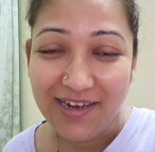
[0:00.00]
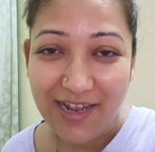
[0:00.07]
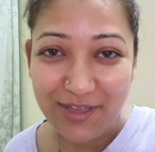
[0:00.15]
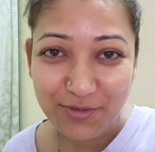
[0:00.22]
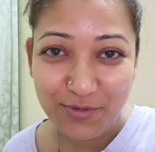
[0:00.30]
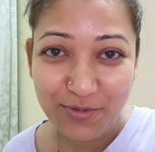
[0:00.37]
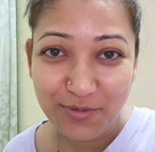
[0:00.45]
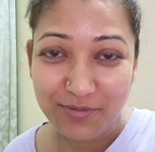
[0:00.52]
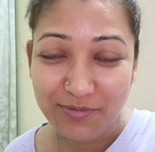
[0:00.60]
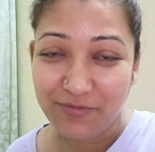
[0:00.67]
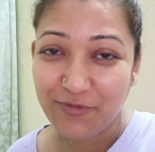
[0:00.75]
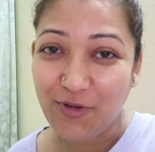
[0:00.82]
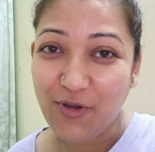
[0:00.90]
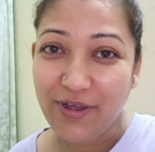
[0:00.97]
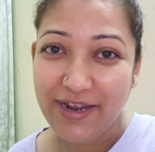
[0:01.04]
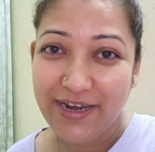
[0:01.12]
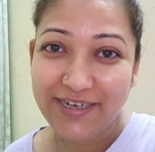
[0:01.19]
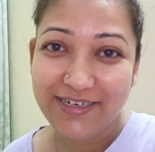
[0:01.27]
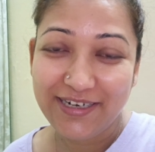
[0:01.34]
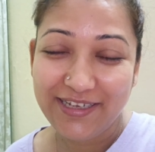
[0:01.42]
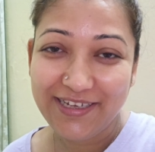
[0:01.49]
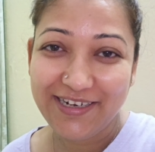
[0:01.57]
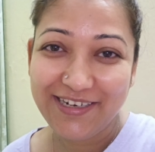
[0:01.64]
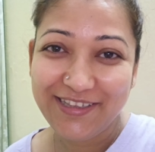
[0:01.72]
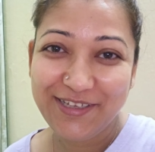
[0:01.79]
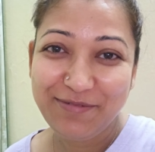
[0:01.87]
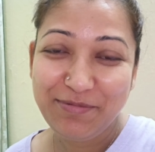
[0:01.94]
रात को ब्लॉग एडिट करते
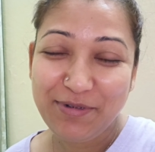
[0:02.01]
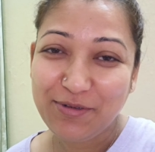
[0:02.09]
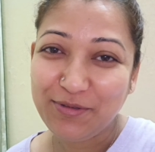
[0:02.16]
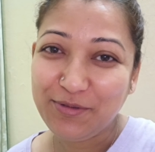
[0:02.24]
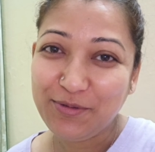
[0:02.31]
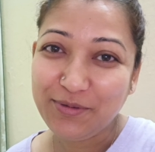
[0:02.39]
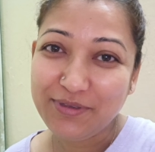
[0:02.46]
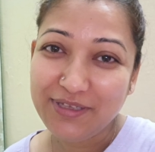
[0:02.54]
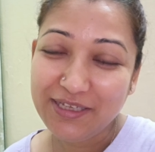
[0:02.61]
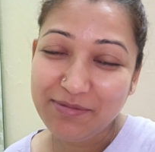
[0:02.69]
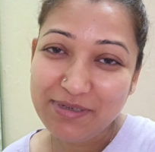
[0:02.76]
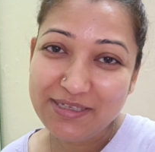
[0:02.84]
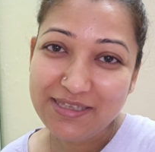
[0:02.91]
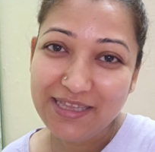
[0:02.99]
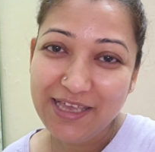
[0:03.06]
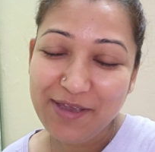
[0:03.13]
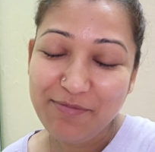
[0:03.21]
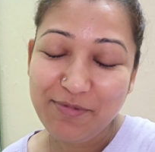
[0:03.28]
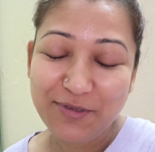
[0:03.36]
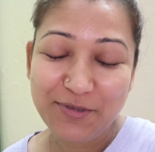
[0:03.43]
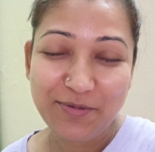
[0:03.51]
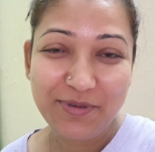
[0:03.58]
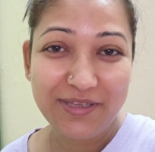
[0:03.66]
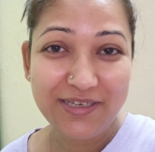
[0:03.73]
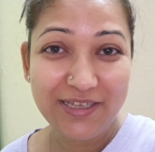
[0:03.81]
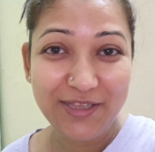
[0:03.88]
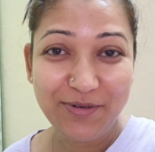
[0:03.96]
करते मेरे को दो तीन बजते हैं फिर सुबह
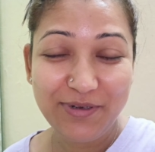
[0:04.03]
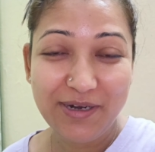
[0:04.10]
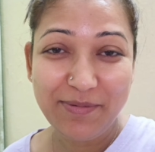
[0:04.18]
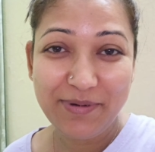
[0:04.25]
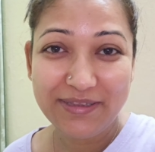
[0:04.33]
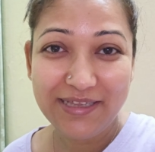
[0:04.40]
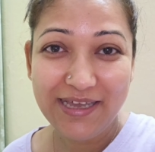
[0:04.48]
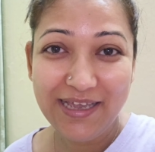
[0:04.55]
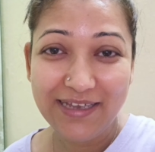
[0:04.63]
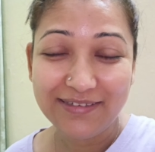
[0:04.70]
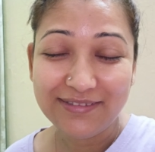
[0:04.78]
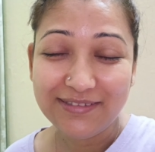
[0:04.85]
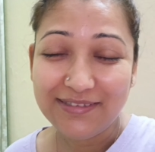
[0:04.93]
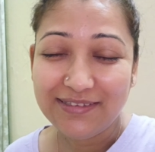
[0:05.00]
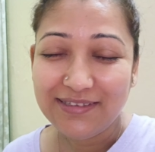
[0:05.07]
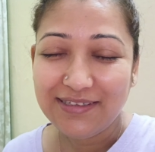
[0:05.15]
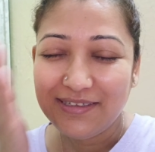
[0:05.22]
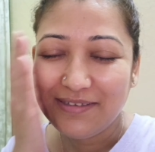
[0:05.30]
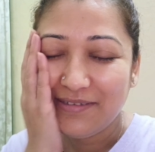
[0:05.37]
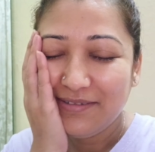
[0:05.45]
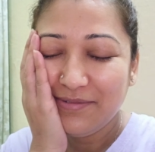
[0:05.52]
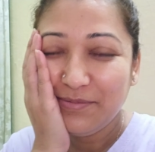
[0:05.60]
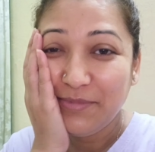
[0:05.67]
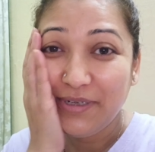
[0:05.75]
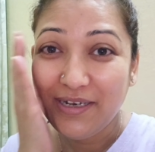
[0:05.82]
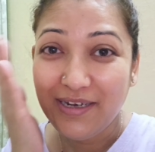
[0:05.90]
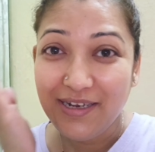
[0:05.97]
इतनी जल्दी उठना पड़ता है
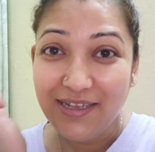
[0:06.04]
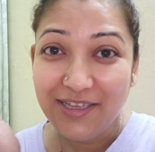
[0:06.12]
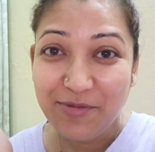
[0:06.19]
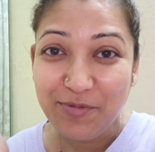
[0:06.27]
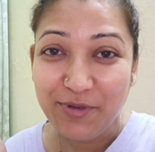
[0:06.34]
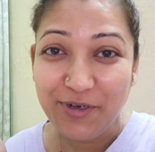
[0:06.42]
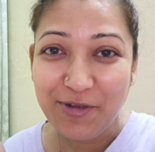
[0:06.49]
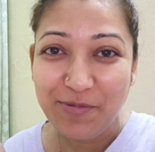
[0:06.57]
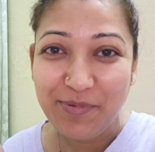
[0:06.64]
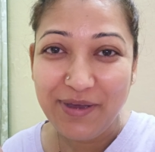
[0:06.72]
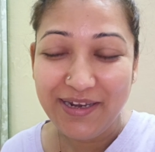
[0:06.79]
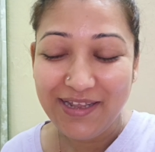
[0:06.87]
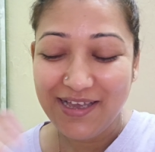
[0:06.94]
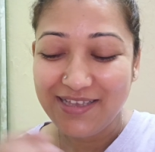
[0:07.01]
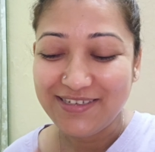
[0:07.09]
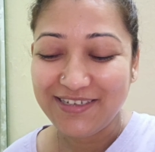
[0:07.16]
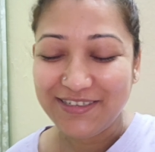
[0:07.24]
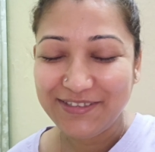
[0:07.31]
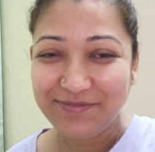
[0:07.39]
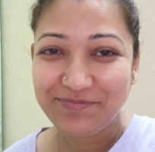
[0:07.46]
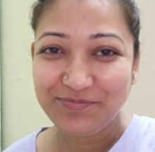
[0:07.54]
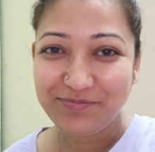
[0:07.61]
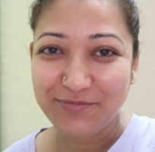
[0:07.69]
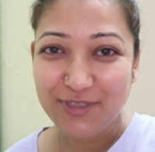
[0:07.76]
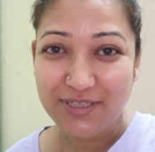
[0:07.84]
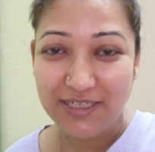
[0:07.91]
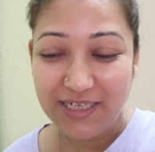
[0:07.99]
मेरी नींद ही पूरी नहीं हो पा रही है आजकल
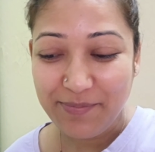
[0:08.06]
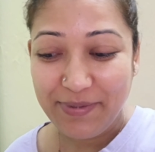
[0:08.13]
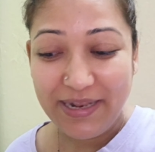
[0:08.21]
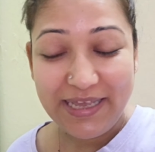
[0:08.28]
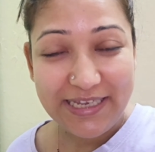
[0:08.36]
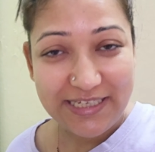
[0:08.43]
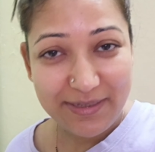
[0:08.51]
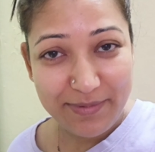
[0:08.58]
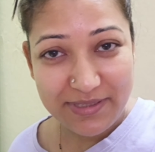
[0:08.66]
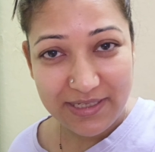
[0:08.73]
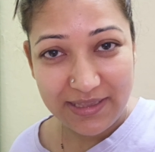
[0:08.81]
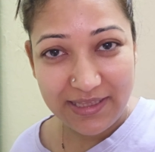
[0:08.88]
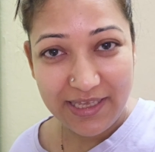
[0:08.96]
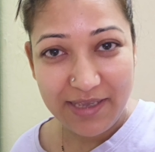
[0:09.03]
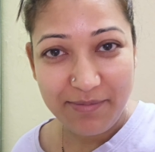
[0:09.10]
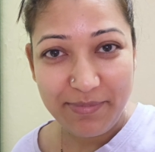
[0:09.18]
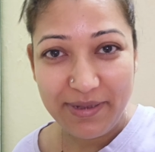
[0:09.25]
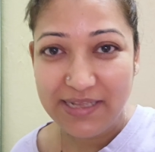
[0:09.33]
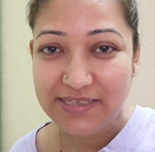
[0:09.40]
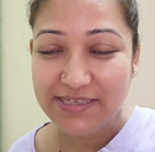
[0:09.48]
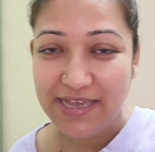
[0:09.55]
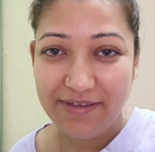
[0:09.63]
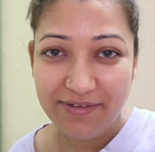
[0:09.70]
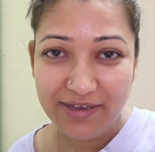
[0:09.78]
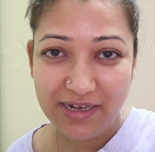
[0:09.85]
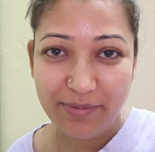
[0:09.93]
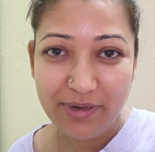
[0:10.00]
चलिए पहले किचन में चलते हैं पहले चाय
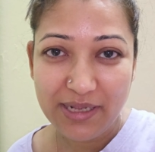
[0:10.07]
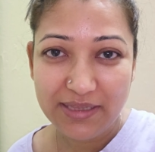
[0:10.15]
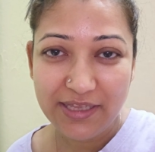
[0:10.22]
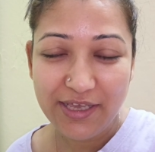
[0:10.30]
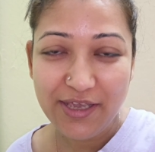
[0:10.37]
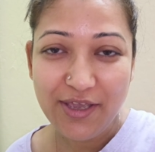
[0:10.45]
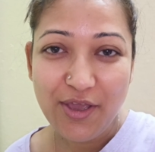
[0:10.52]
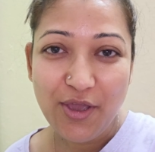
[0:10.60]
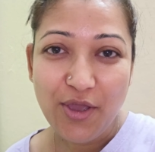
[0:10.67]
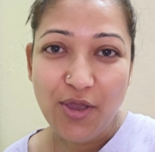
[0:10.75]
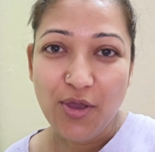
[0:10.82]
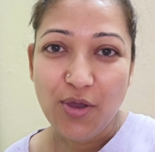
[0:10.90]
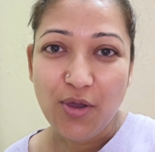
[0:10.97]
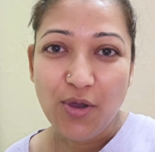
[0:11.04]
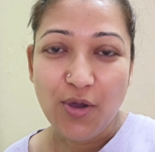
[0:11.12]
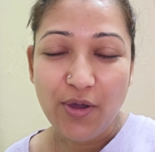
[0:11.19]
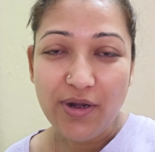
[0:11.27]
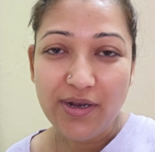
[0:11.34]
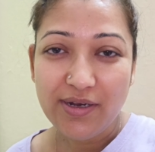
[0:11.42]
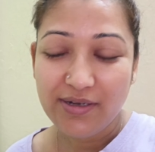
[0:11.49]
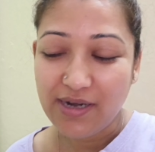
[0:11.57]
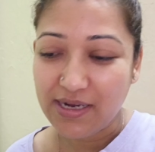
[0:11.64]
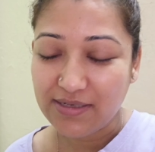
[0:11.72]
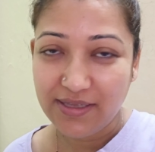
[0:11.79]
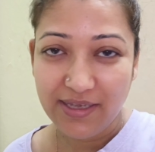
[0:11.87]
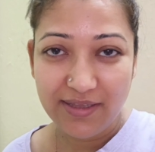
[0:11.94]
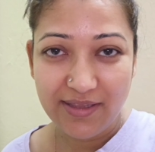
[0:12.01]
वगैरह बनाते हैं और
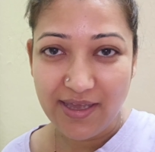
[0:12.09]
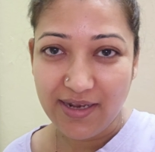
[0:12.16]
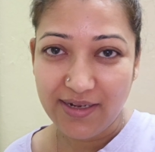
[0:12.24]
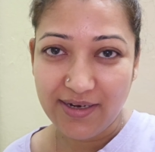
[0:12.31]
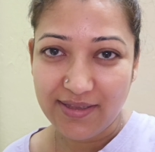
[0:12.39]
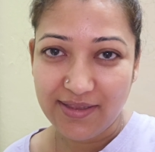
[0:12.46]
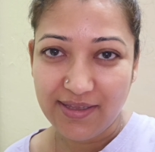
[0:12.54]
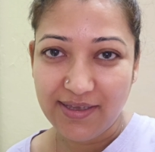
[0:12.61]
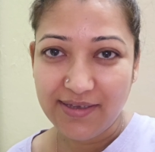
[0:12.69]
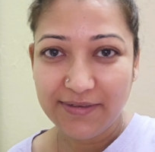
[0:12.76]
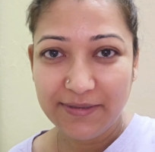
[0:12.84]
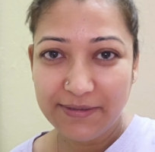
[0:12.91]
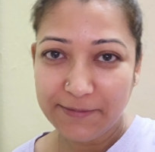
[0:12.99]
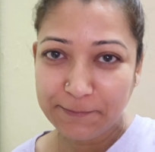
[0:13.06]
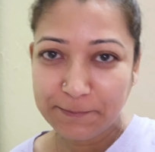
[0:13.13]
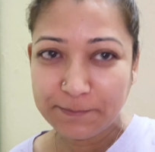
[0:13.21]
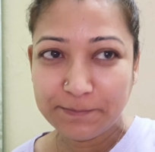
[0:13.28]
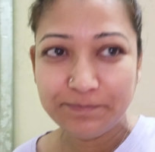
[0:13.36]
नाश्ते की तैयारी करते हैं